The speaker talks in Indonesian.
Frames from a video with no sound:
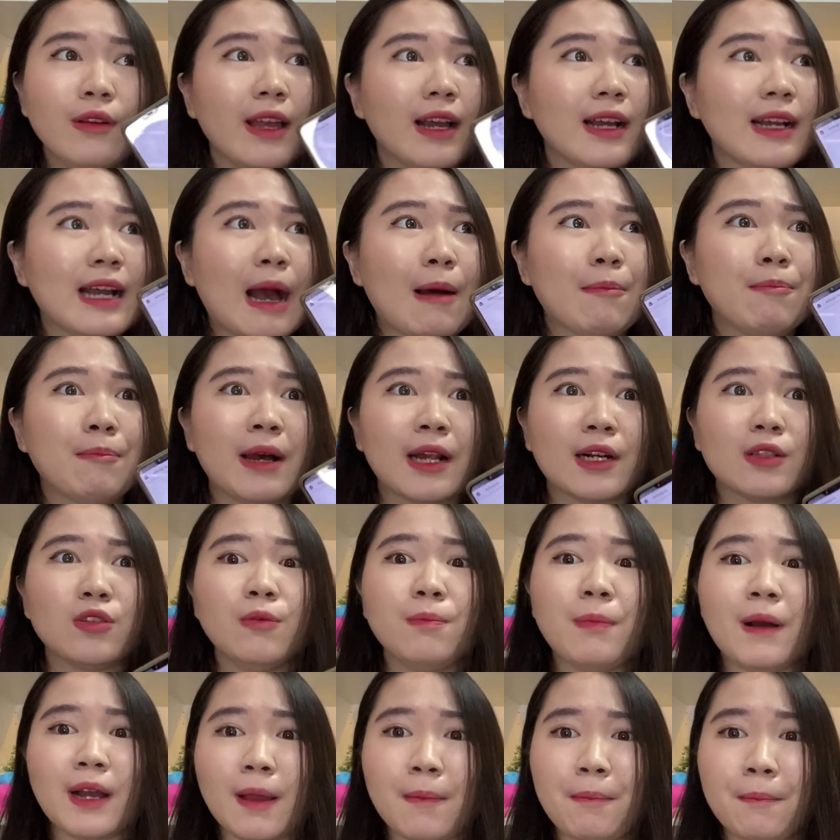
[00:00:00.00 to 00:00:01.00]
gambar
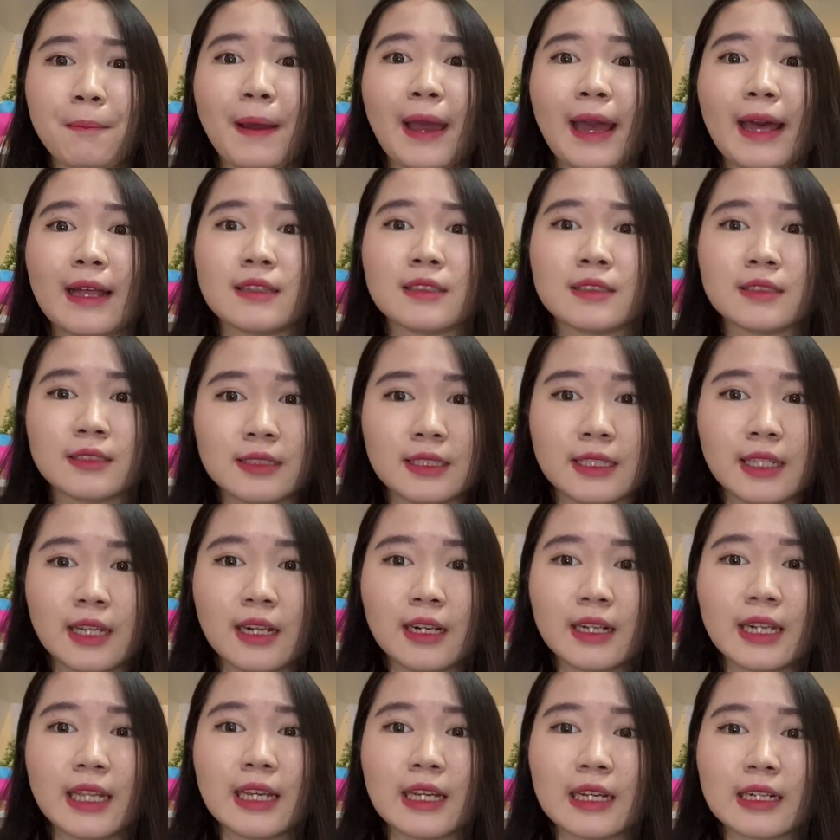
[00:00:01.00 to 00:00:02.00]
tuh pakai
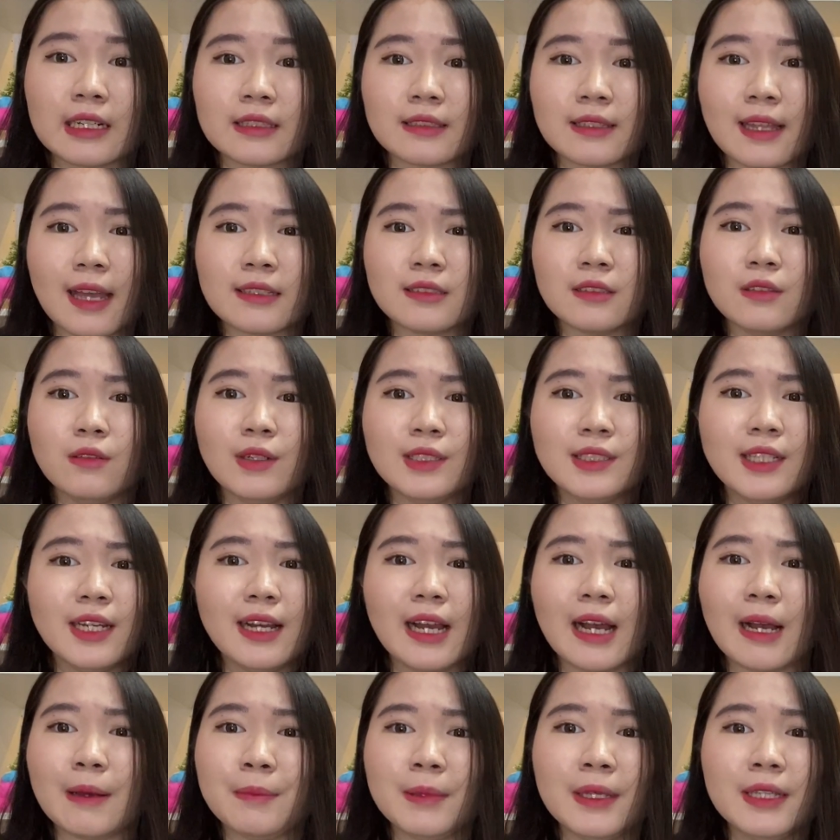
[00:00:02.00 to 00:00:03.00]
pensil di kertas tuh aja
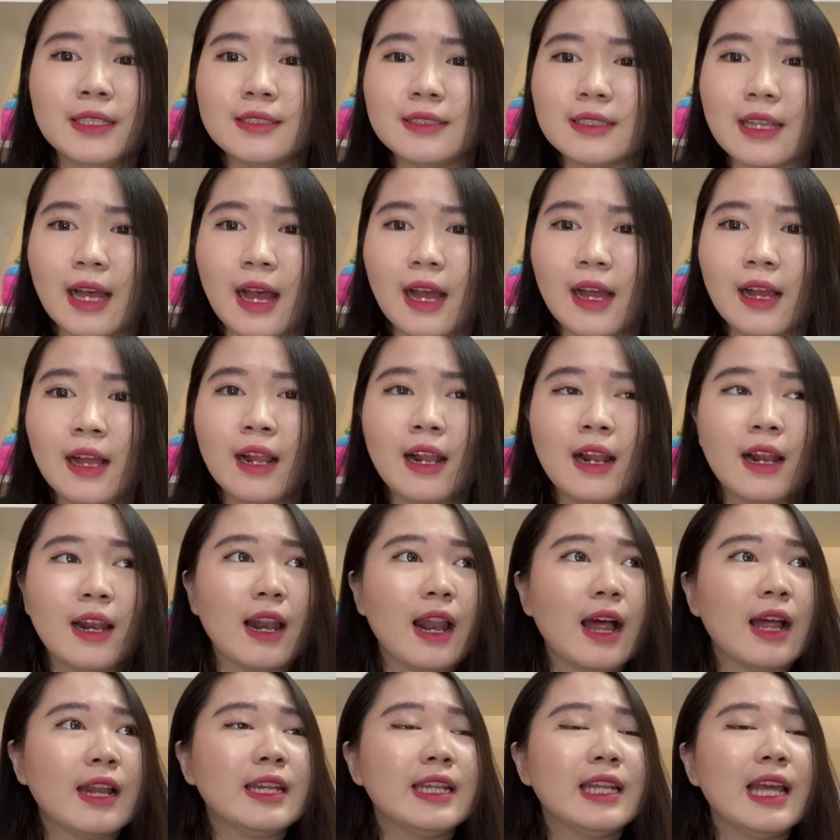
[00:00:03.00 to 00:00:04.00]
nggak bisa.
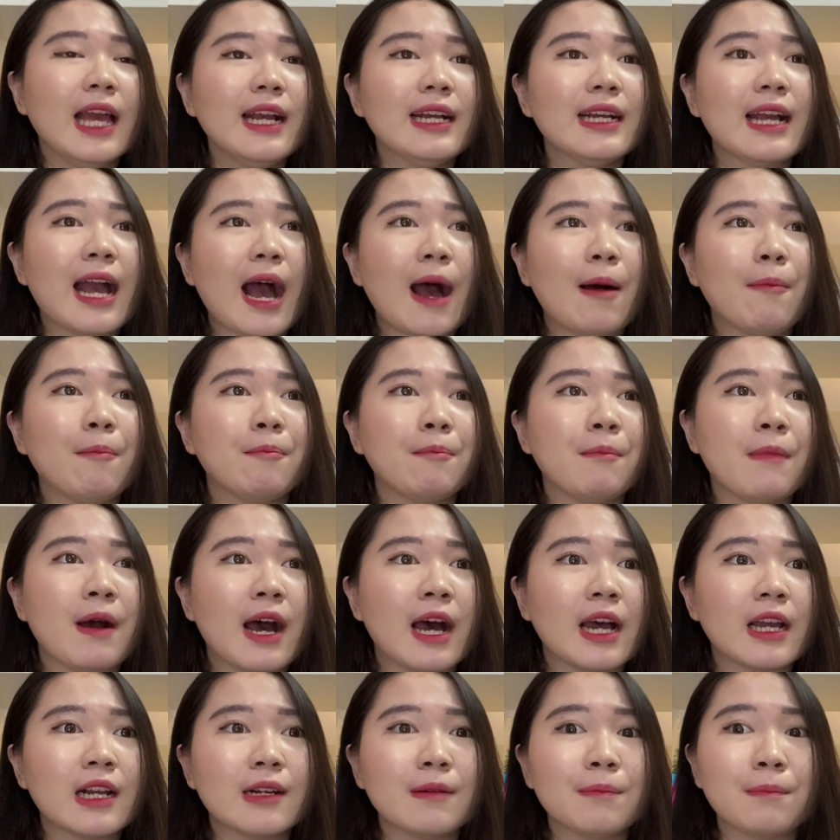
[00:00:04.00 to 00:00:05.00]
Lah dia
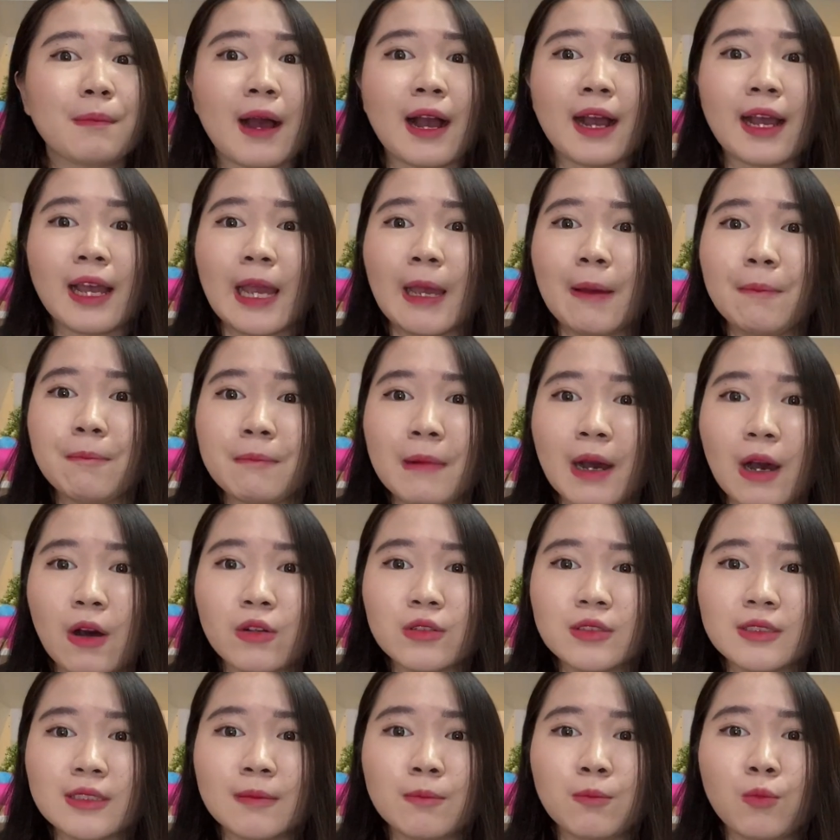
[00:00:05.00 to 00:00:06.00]
gambar pakai
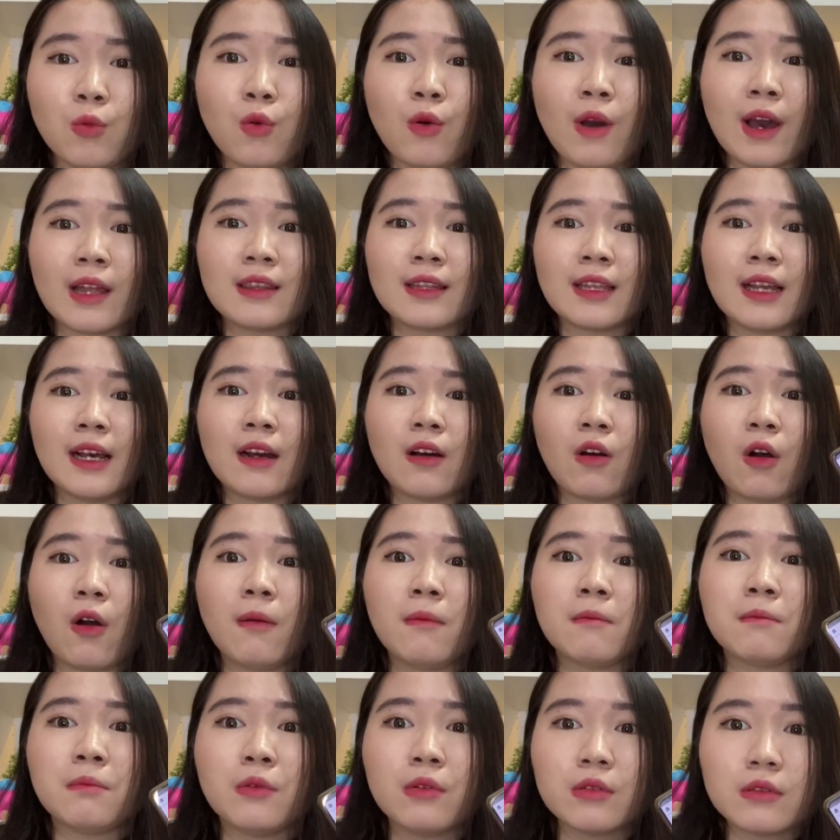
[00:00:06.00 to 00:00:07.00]
mouse buat ke
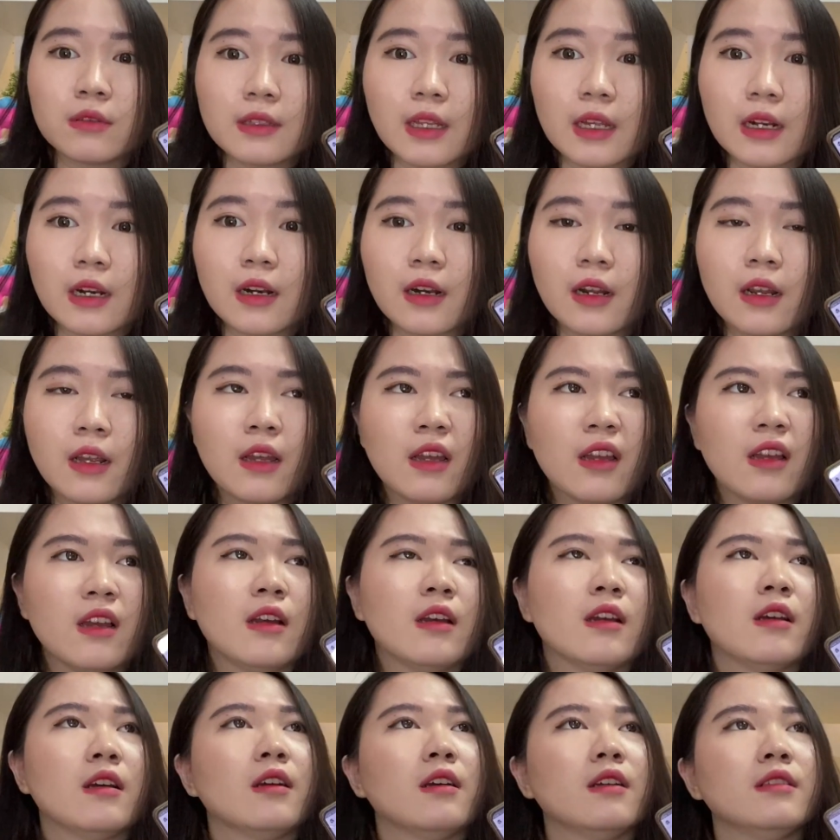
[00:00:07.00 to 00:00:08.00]
komputer.
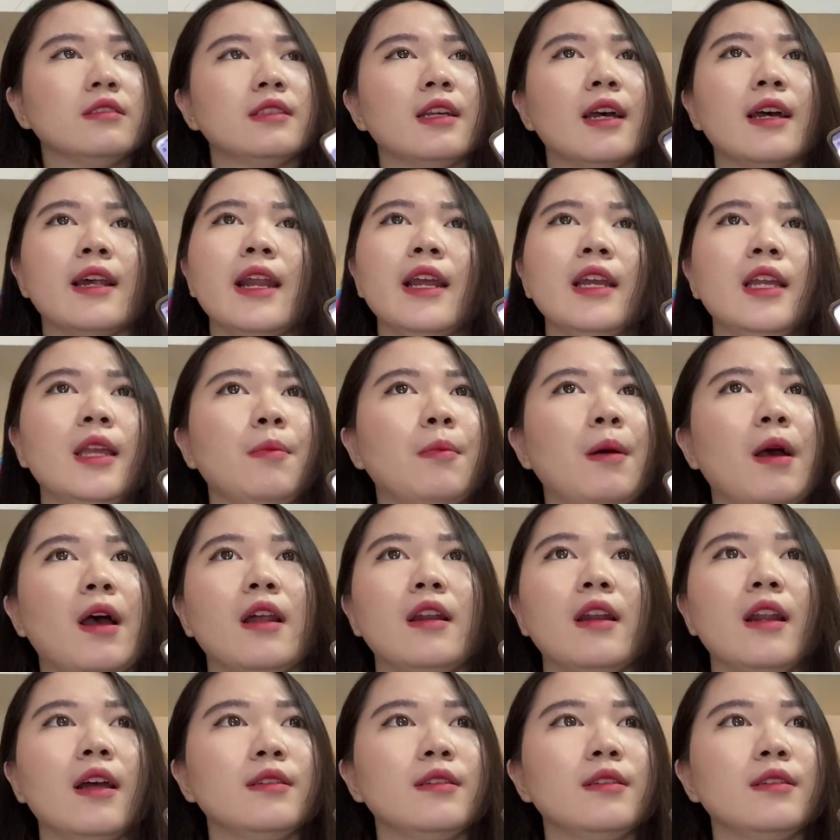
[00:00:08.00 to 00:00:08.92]
Cara gimana